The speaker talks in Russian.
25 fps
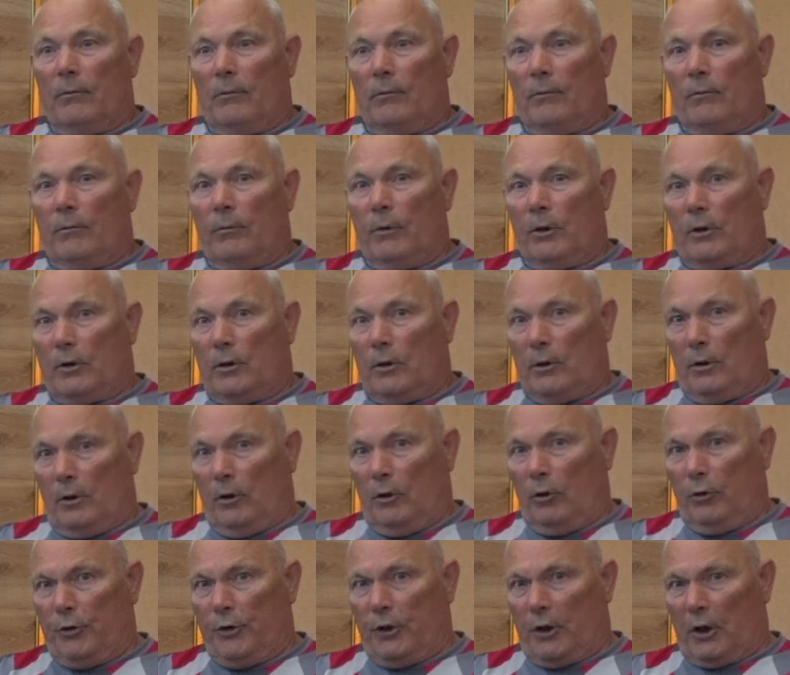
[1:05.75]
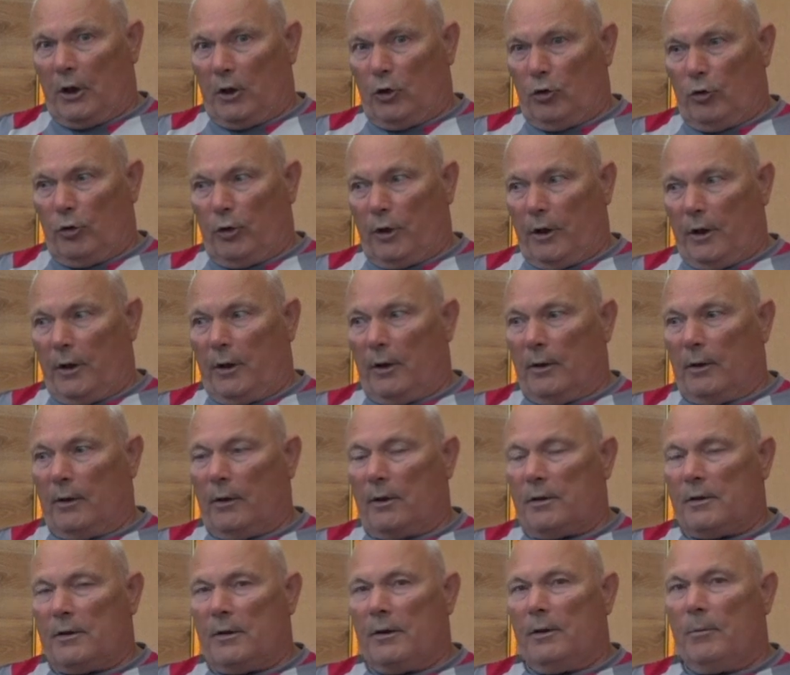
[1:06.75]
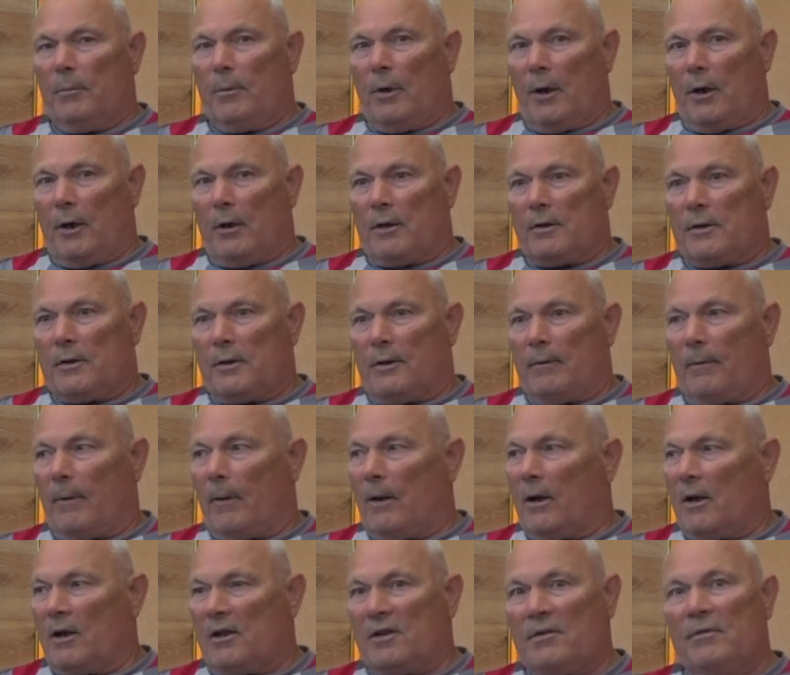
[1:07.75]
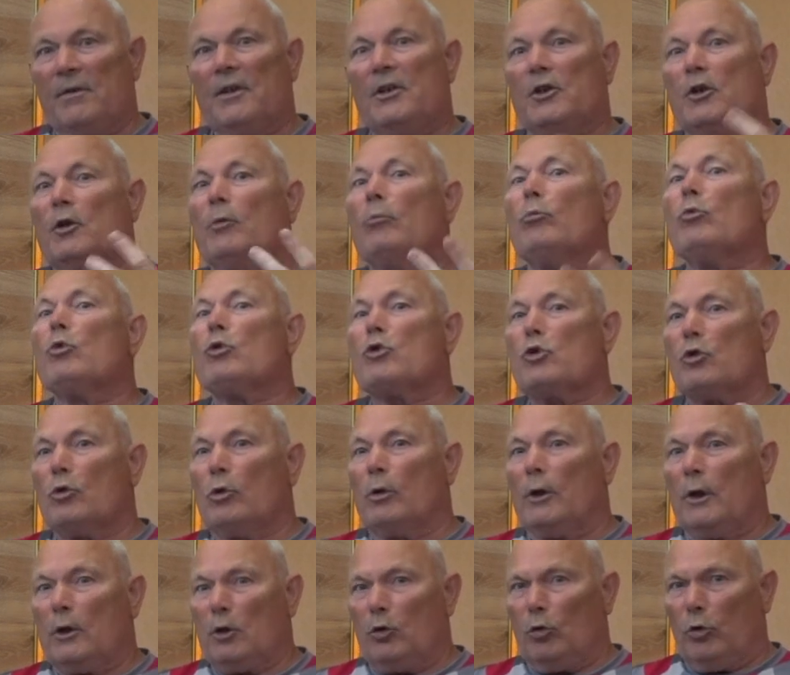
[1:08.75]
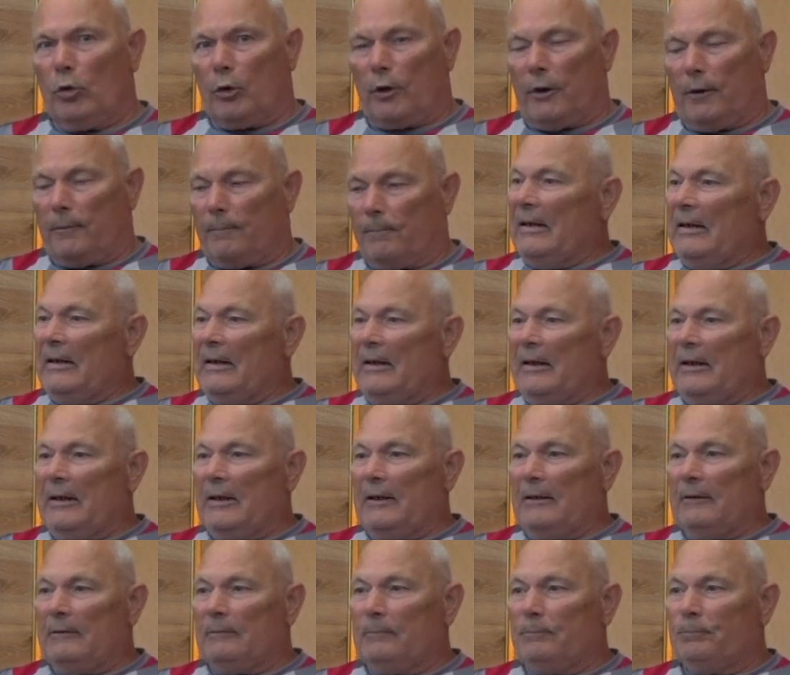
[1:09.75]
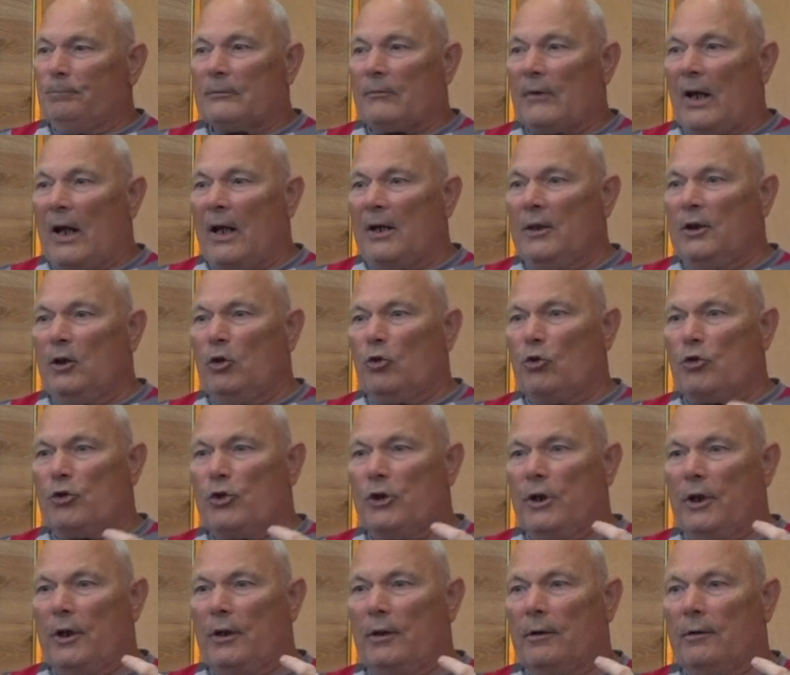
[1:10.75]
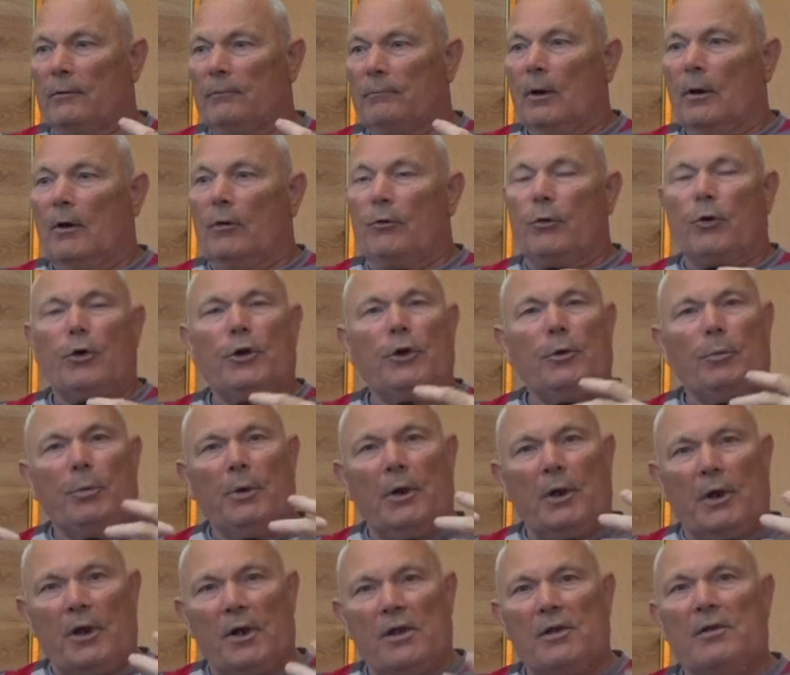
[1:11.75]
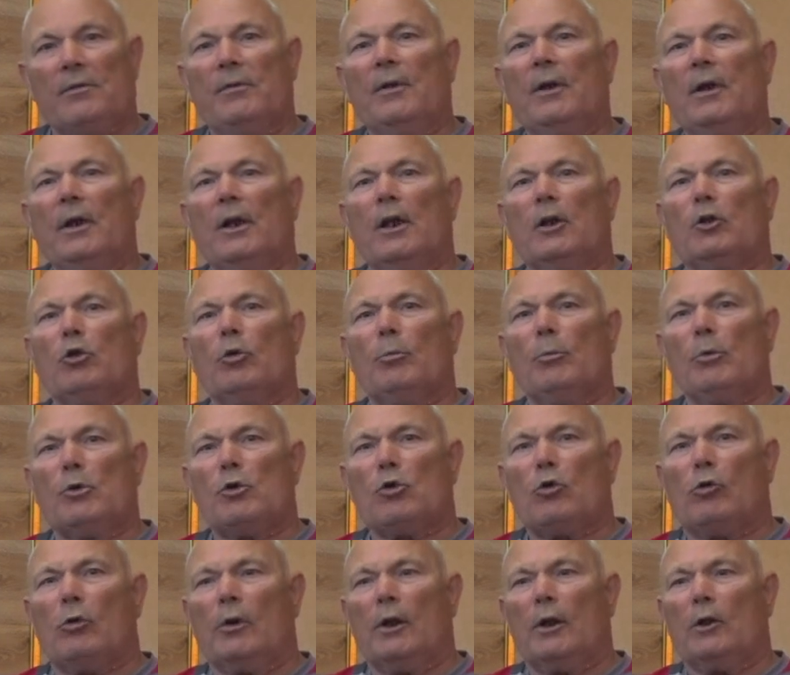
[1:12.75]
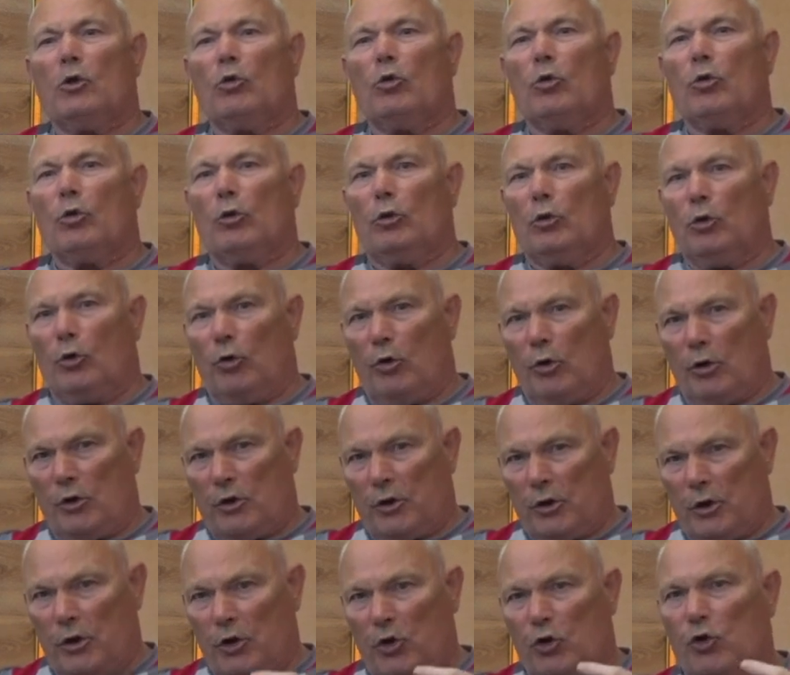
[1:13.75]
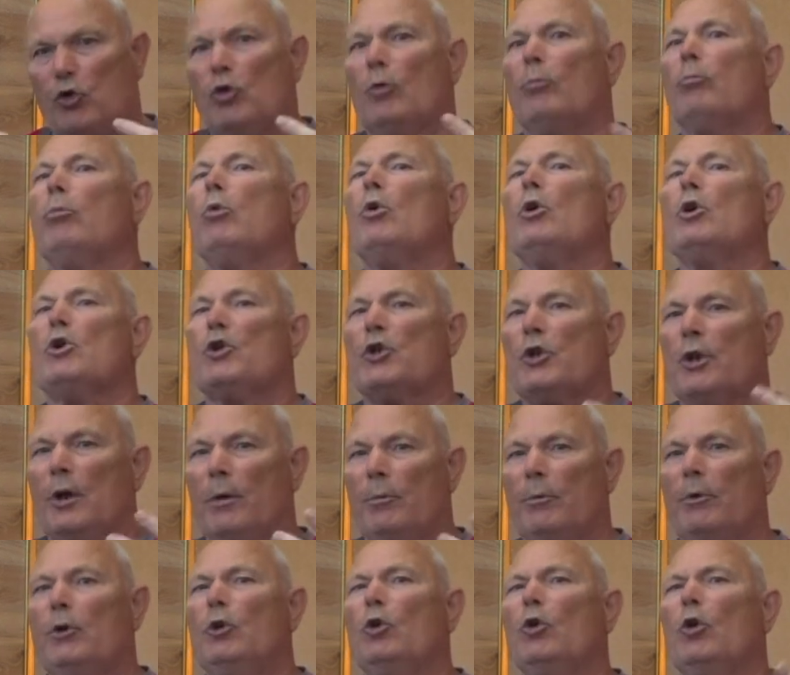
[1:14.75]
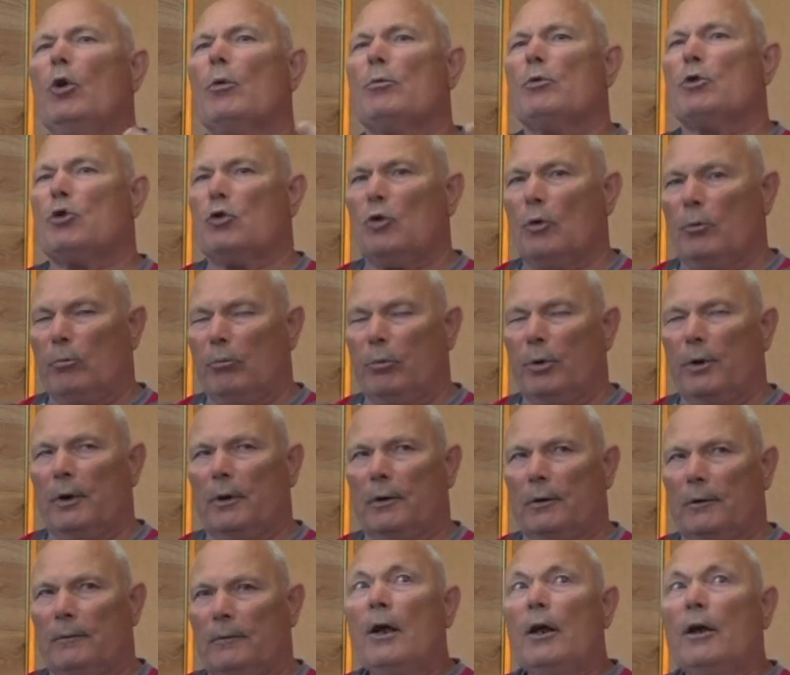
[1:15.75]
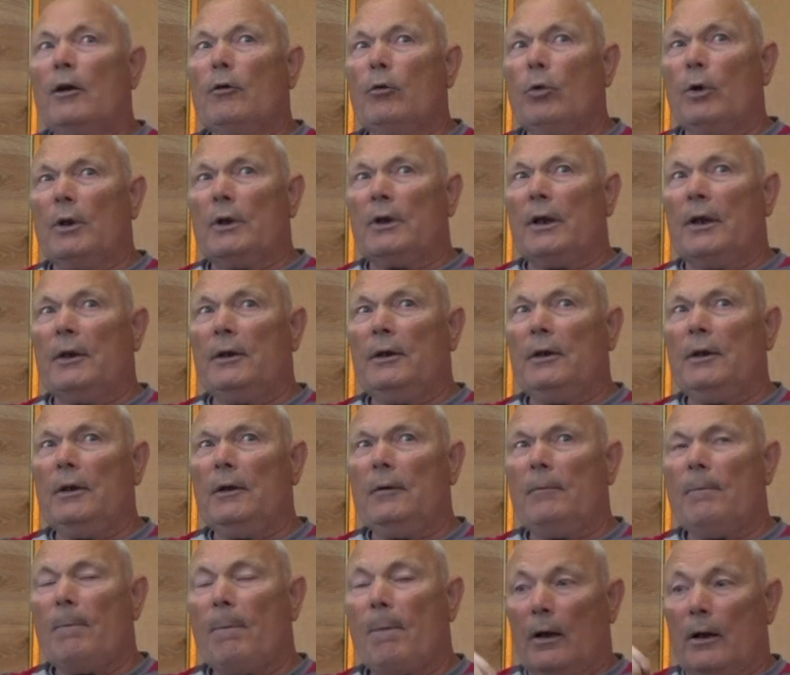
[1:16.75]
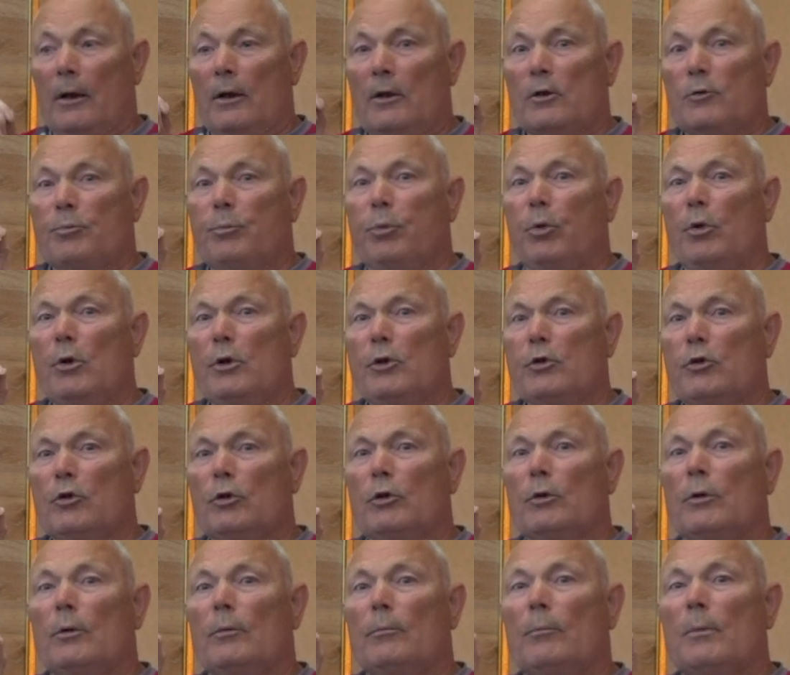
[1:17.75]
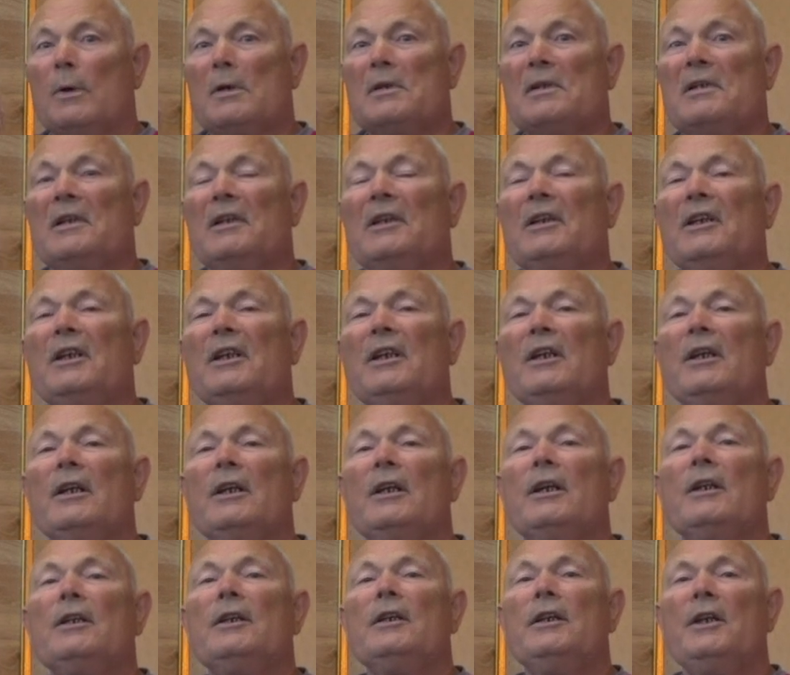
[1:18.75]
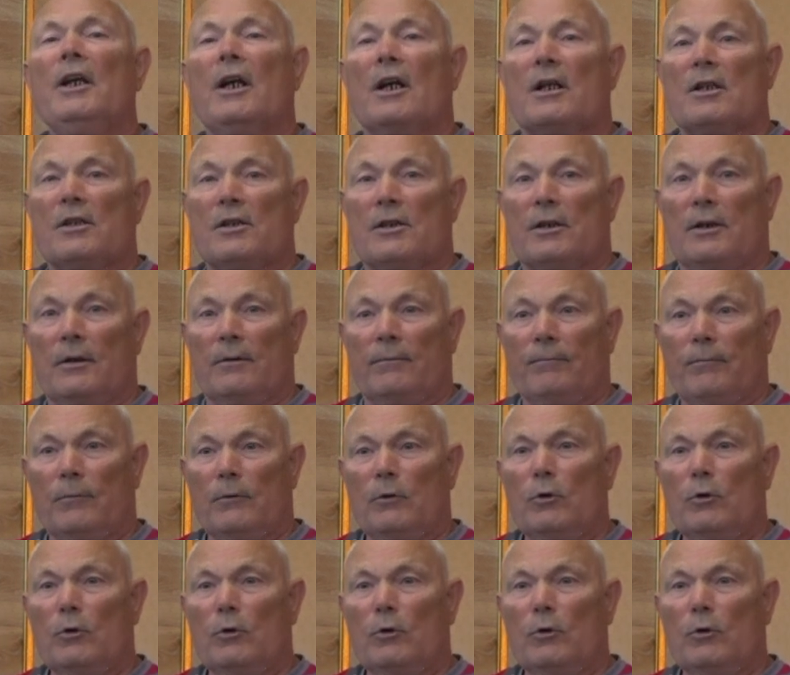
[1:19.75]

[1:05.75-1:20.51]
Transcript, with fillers: Вот люди, которые занимаются развитием мускулатуры и они уже вроде бы развили эту мускулатуру, но хочется еще больше объем, чтобы был. И вот они используют масляные инъекции.